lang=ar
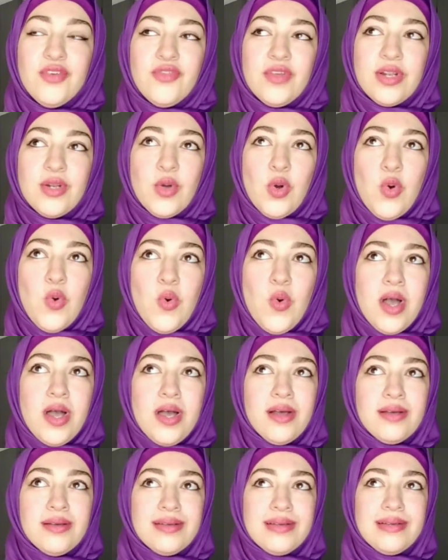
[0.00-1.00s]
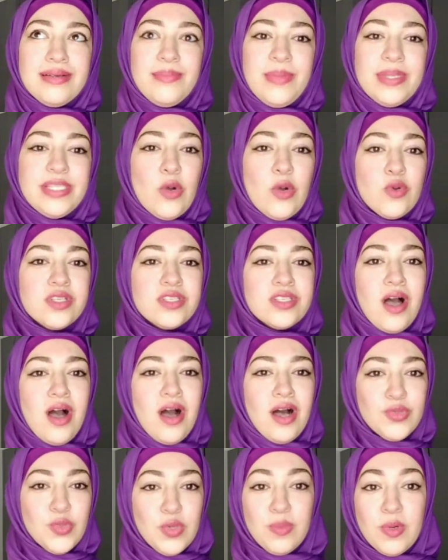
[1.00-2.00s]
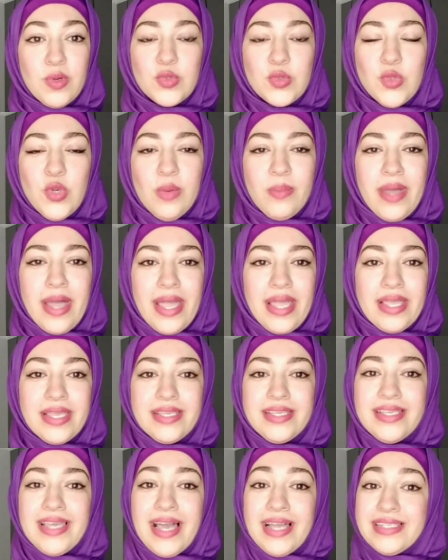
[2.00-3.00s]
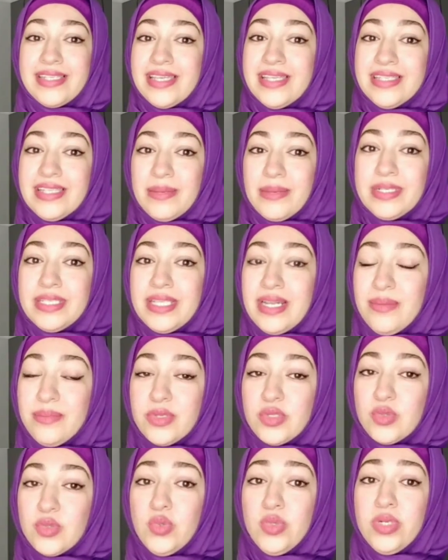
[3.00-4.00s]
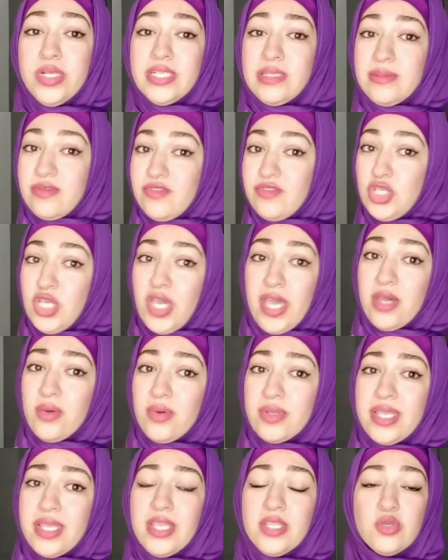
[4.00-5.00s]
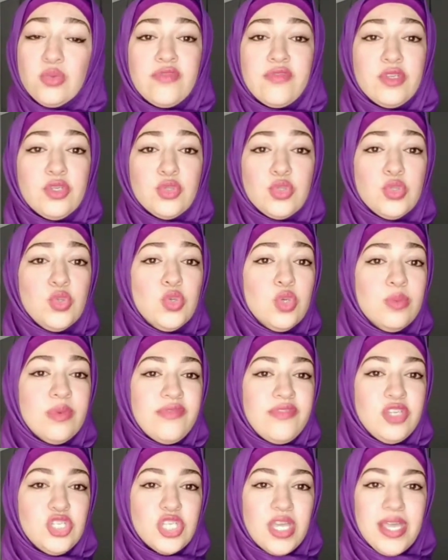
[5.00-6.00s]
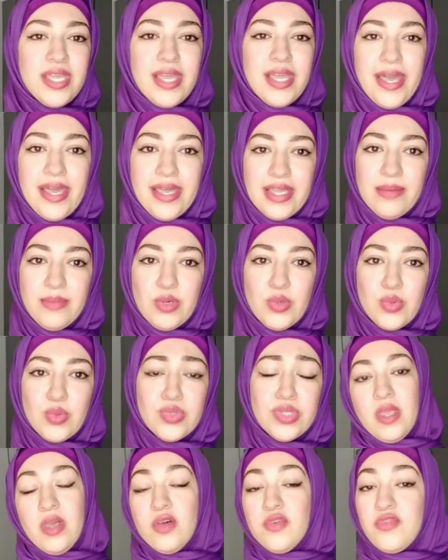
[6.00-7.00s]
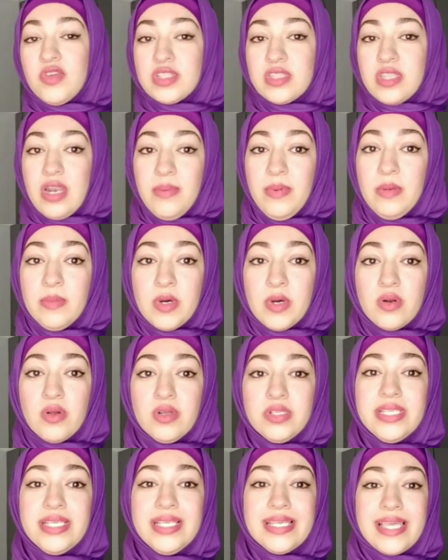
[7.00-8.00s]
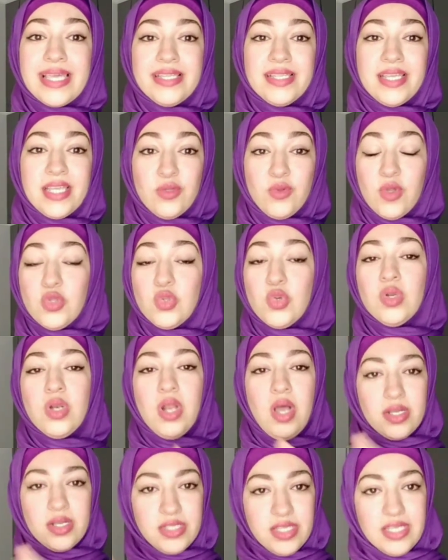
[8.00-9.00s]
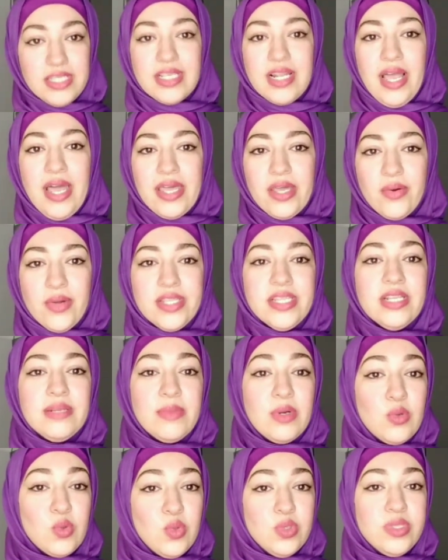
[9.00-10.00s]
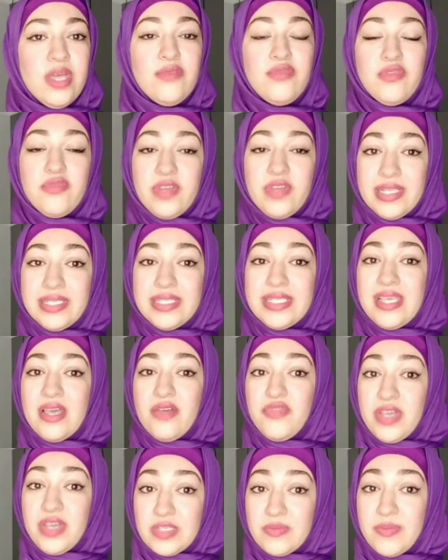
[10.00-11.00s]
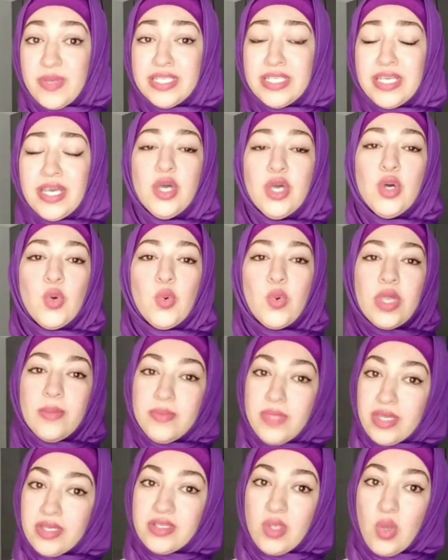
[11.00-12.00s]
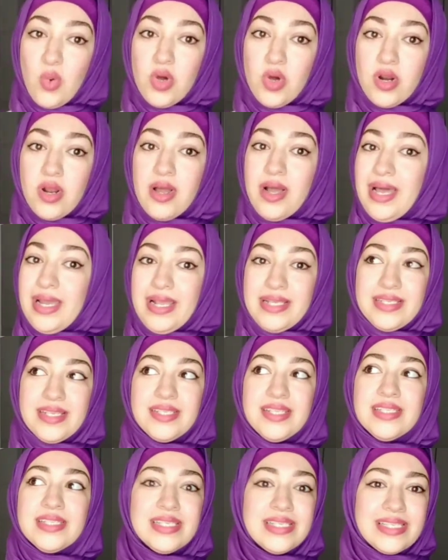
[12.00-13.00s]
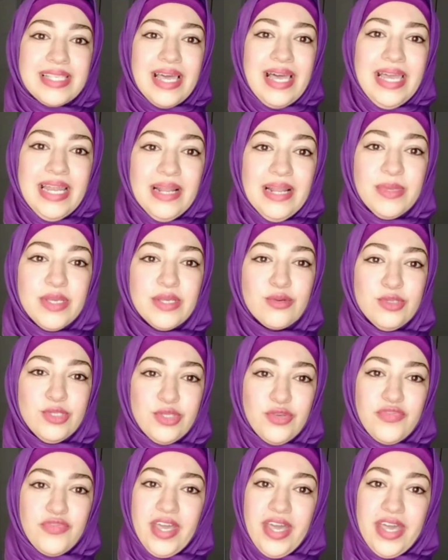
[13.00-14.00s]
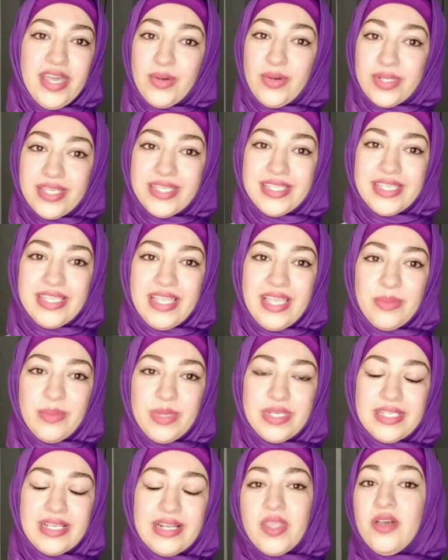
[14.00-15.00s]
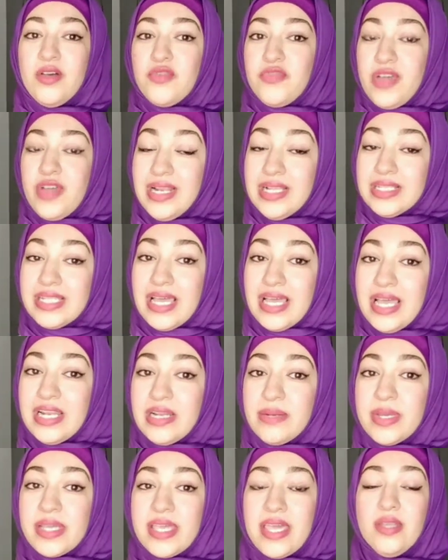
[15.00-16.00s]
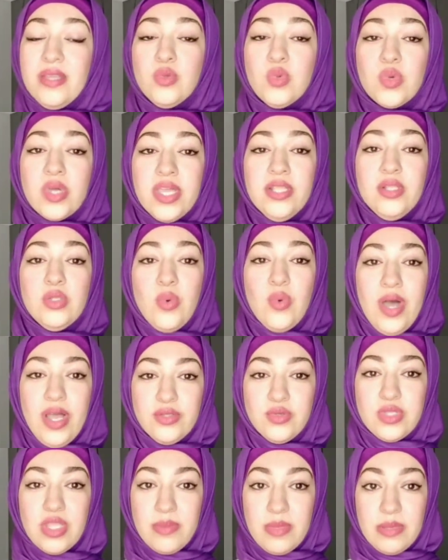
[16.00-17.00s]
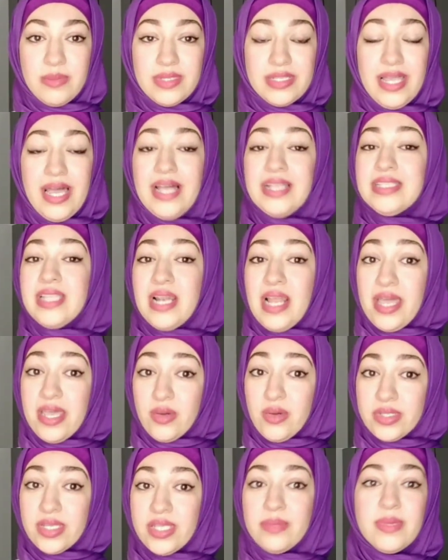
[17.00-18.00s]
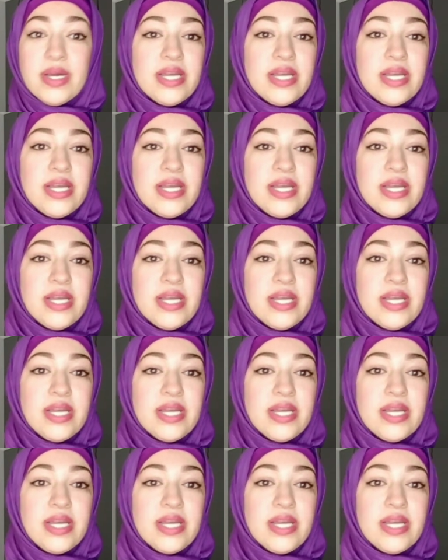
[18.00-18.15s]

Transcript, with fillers: اللي هو آه، بداوا يصعدوا الموضوع معاه يعني انت مثلا بتقول ان مفيش حيوانات ومفيش طيور ومفيش اي حاجه موجوده فالطلب المره دي كان انه يدخل حديقه الحيوان اللي موجوده في فالنسيا في اسبانيا ويبدا يصورها على اساس ان استحاله ما يكونش في حيوانات هناك مثلا فعلا دخل المكان وكان لوحده تماما حتى الحيوانات ما